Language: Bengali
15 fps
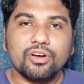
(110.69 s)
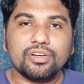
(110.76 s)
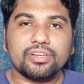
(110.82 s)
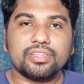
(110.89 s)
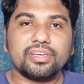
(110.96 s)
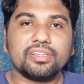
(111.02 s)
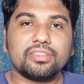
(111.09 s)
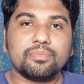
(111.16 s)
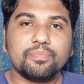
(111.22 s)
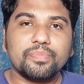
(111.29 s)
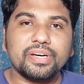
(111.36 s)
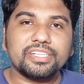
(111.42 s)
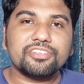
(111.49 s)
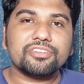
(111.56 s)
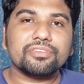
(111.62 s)
অর্থাৎ
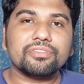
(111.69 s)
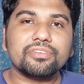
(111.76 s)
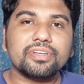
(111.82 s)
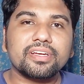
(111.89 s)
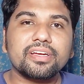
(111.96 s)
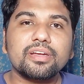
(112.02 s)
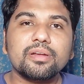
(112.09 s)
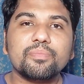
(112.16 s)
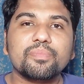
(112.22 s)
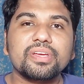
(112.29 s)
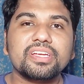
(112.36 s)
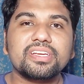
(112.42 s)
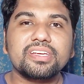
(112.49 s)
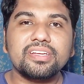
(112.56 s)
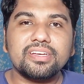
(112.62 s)
পাঁচশত টাকার
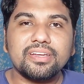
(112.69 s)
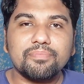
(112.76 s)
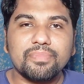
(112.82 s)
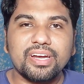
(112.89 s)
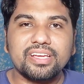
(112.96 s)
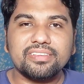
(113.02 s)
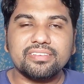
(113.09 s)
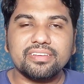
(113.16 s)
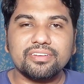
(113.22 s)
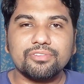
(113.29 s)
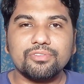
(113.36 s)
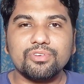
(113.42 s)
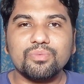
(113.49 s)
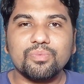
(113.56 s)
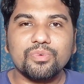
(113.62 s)
বেশি প্রাইসের
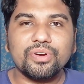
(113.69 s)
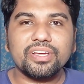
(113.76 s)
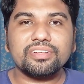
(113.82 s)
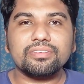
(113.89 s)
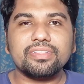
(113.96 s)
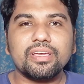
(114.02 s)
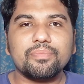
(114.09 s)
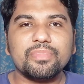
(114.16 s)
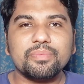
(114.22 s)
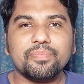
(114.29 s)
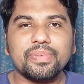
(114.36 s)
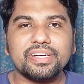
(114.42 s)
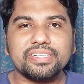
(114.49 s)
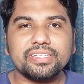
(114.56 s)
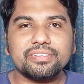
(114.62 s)
কোনো প্রোডাক্ট যদি আপনি
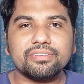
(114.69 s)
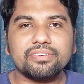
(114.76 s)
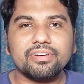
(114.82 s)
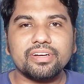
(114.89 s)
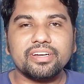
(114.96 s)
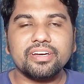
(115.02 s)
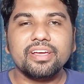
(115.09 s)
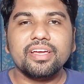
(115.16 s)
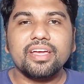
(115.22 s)
পারচেস করেন